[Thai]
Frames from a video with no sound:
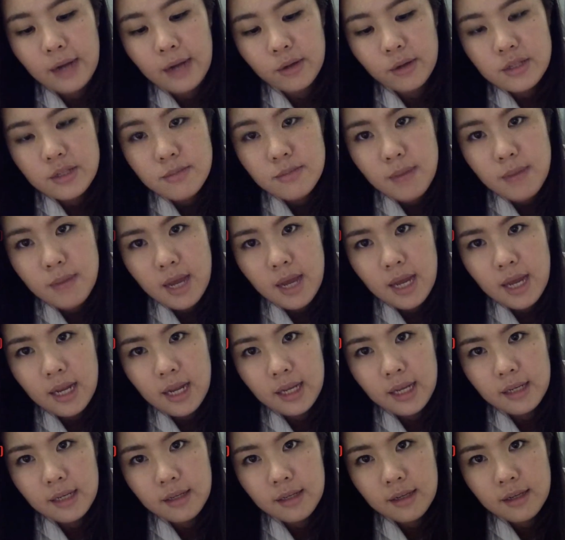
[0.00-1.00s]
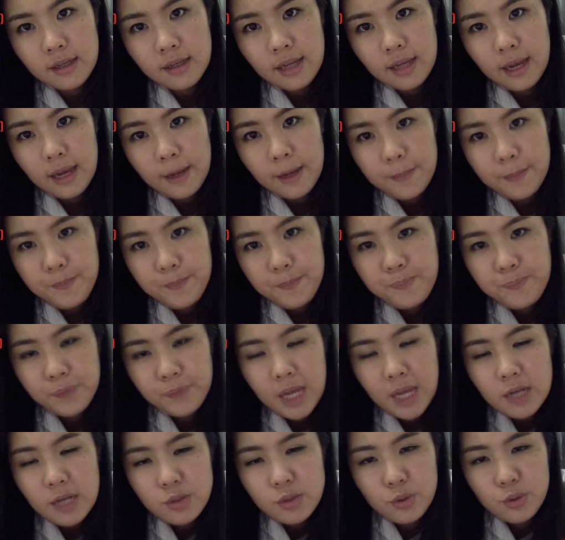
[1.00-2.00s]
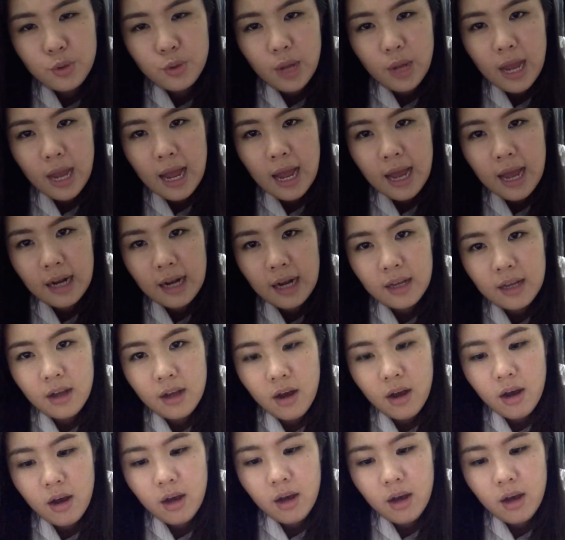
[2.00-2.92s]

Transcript: เนาะจะมาอะไรกันเยอะแยะเข้าสุรุฮะแล้วก็